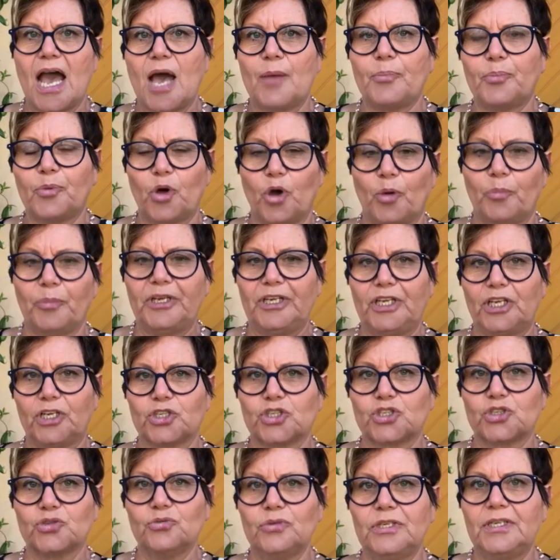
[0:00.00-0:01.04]
Ab
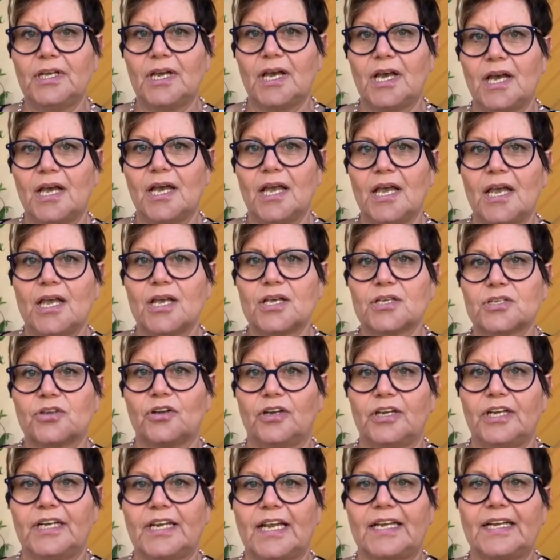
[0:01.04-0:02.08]
kommenden Schuljahr
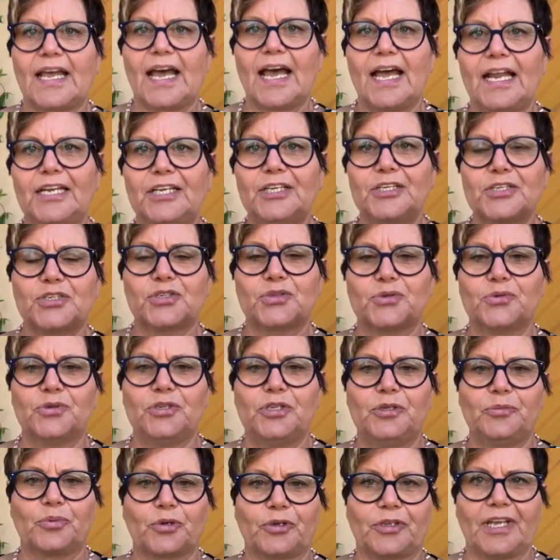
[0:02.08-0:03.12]
sollen an allen
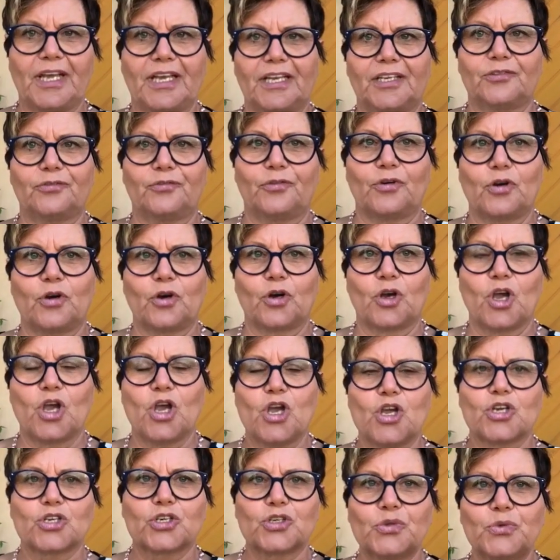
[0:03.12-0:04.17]
Schulen Projektwochen
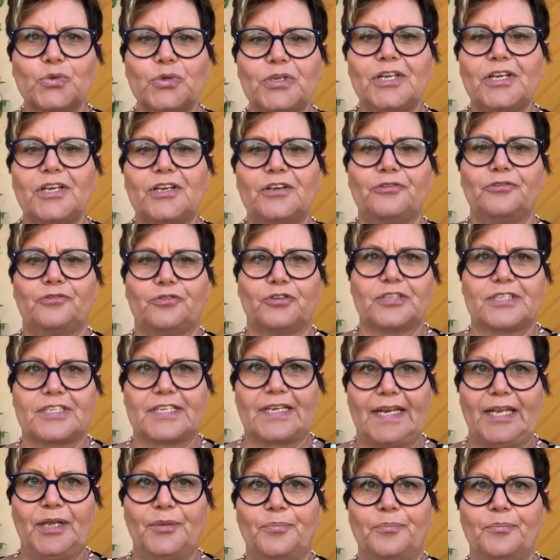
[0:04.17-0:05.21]
Schule
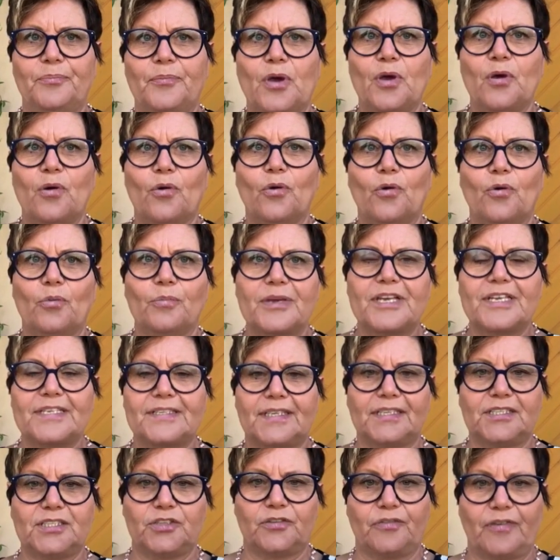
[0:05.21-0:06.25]
fürs Leben
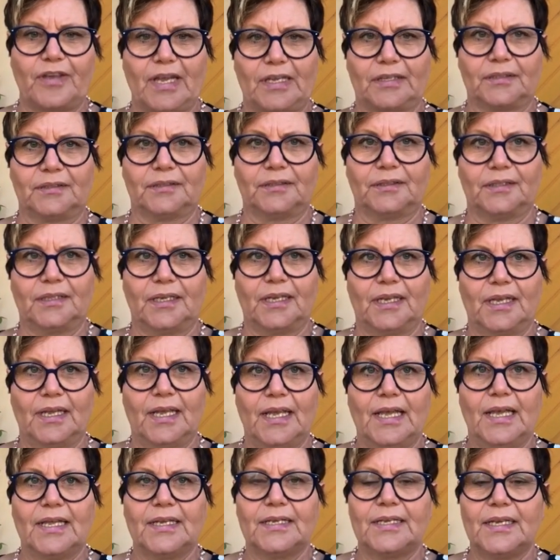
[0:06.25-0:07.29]
umgesetzt werden.
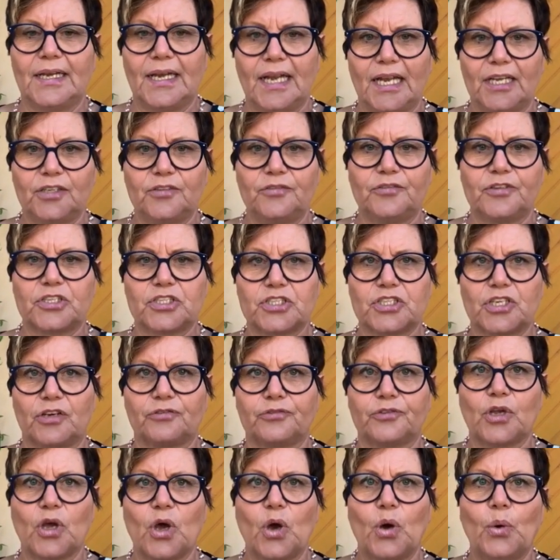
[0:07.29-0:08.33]
Die
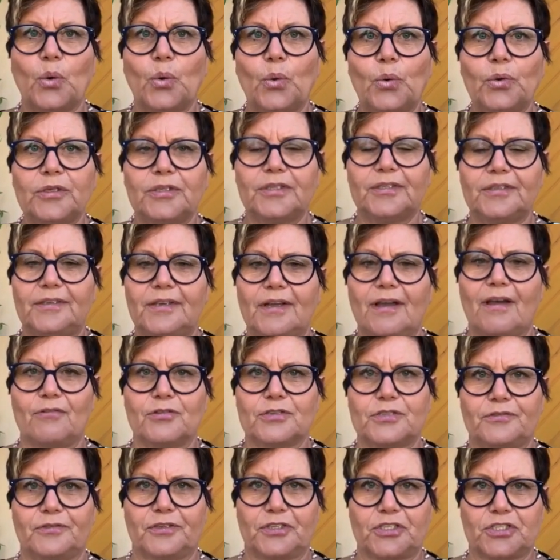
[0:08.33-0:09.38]
Landwirtschaft und die
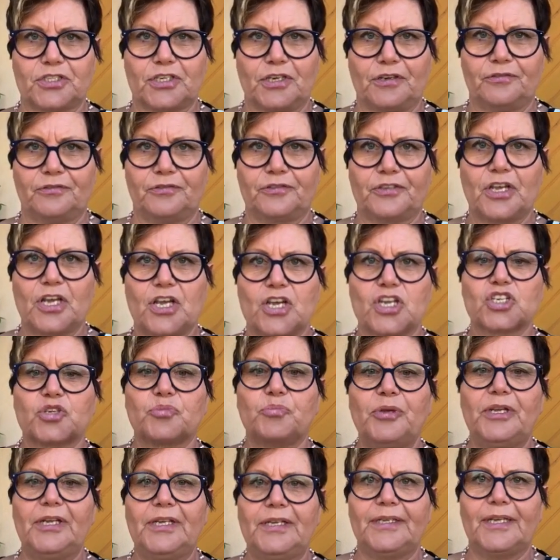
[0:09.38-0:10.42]
Hauswirtschaft
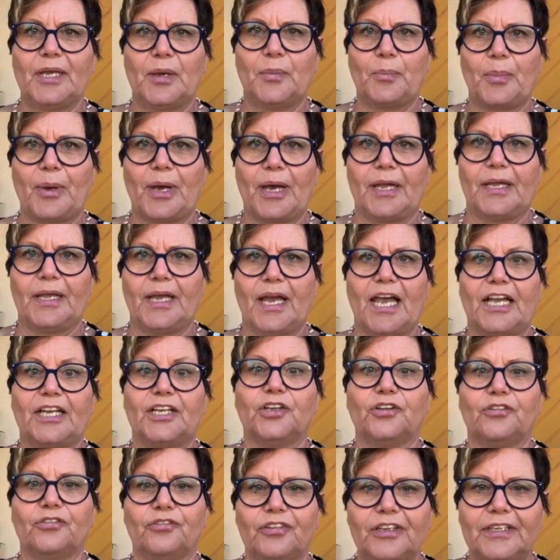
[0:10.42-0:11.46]
spielen dabei
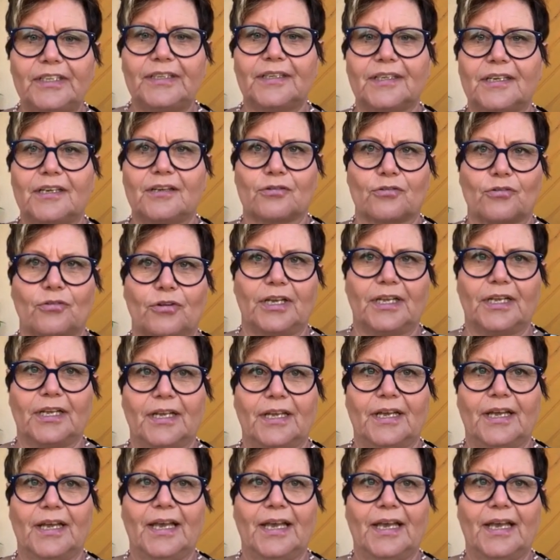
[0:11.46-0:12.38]
eine wichtige Rolle,